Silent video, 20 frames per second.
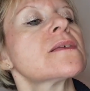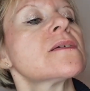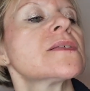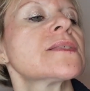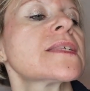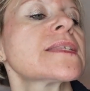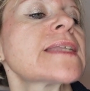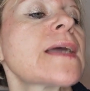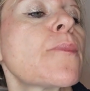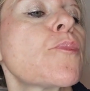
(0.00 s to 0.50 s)

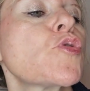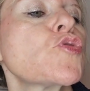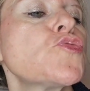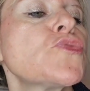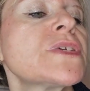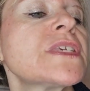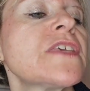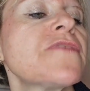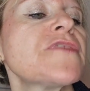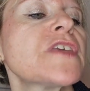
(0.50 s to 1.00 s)
c'est un
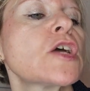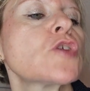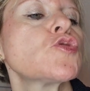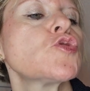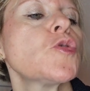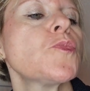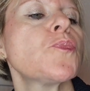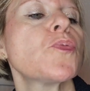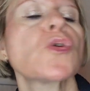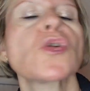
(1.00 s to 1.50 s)
produit qui vient
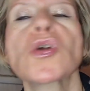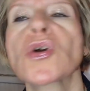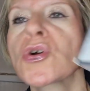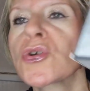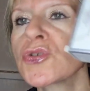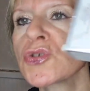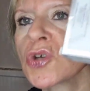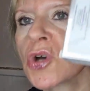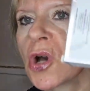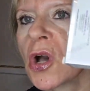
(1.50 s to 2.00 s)
de
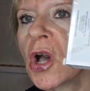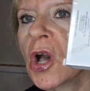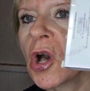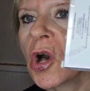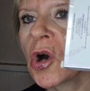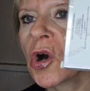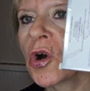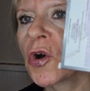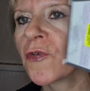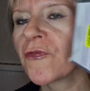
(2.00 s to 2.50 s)
Pologne.
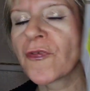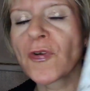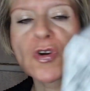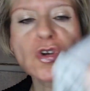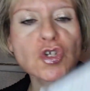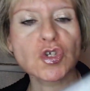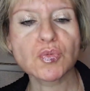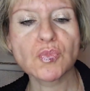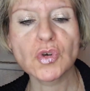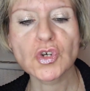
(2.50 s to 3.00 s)
Euh,
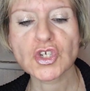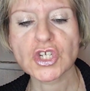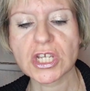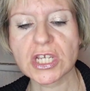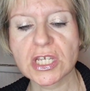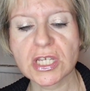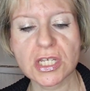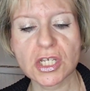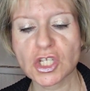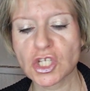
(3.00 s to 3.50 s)
franchement,
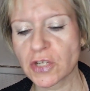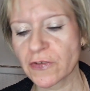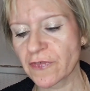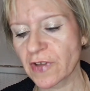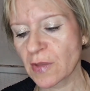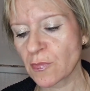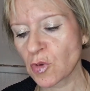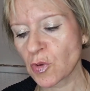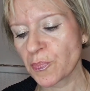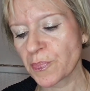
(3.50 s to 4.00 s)
j'ai
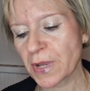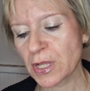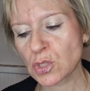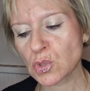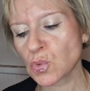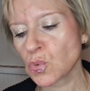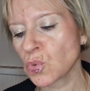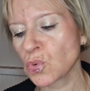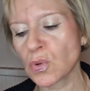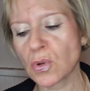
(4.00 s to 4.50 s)
vraiment pas
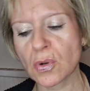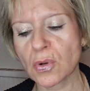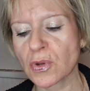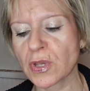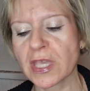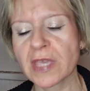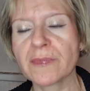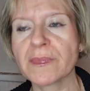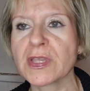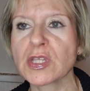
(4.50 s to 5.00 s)
trop euh,
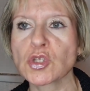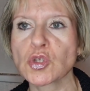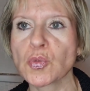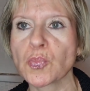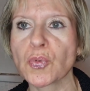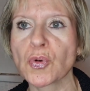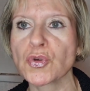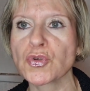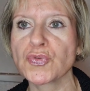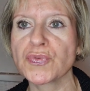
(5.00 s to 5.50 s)
aimé ce
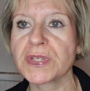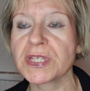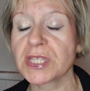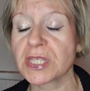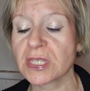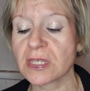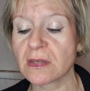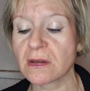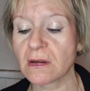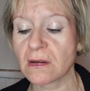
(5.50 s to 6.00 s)

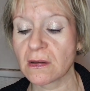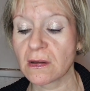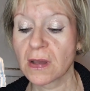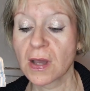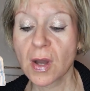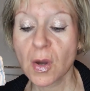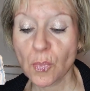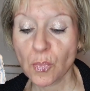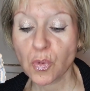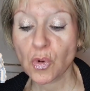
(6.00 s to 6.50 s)
produit-ci. Hein.
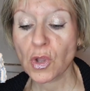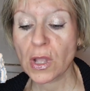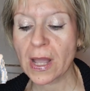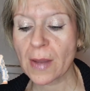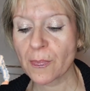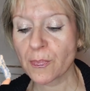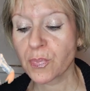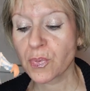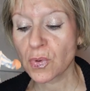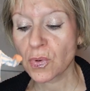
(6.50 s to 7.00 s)
Pour
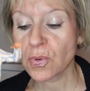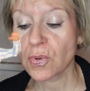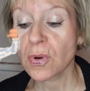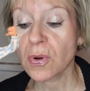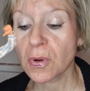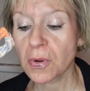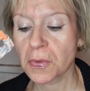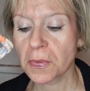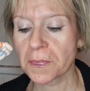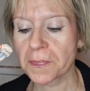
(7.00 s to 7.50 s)
la
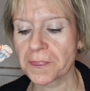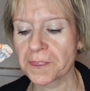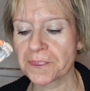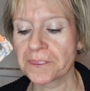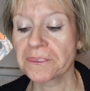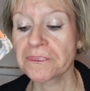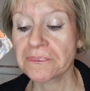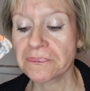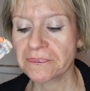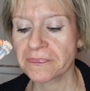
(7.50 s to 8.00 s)
peau, euh,
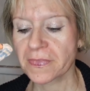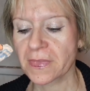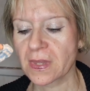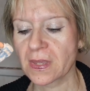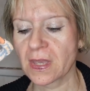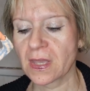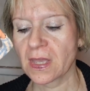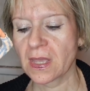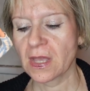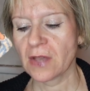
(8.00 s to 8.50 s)

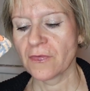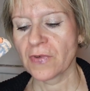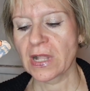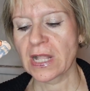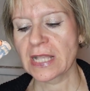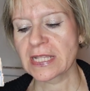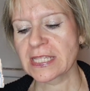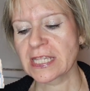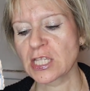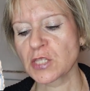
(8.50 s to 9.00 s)

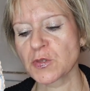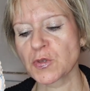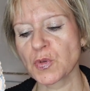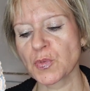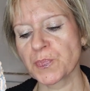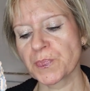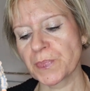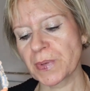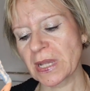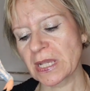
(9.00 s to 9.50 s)
voilà, ça se
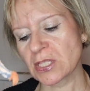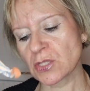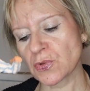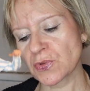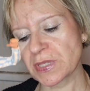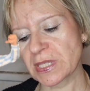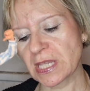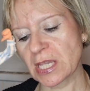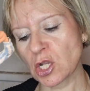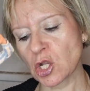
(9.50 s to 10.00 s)

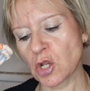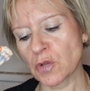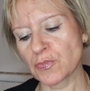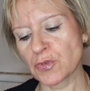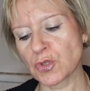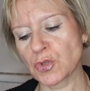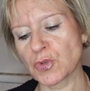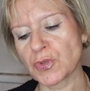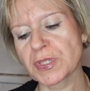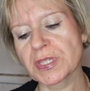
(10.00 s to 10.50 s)
présentait comme
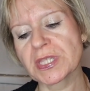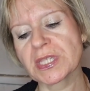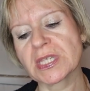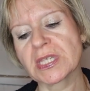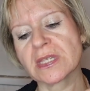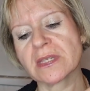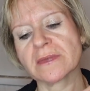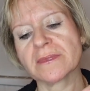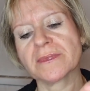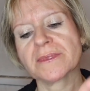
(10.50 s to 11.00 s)

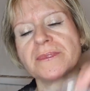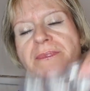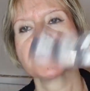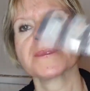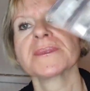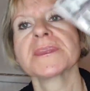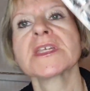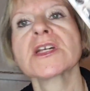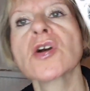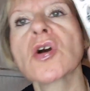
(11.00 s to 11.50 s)
ceci.
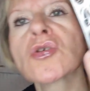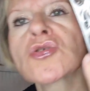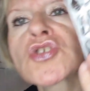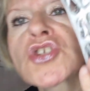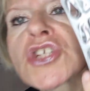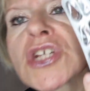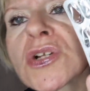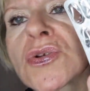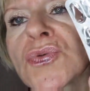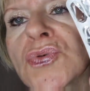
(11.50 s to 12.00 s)
Des grandes
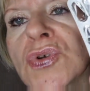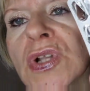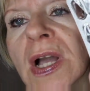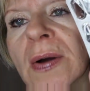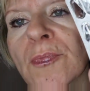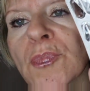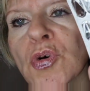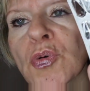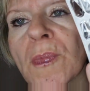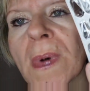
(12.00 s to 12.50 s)
gélules un
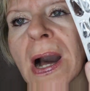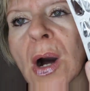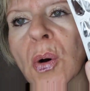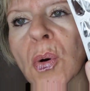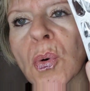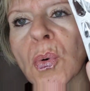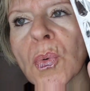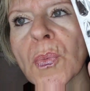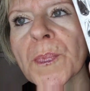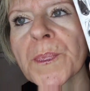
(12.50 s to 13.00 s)
peu
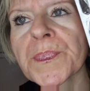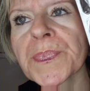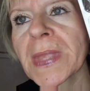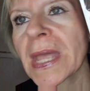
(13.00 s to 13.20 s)
marron,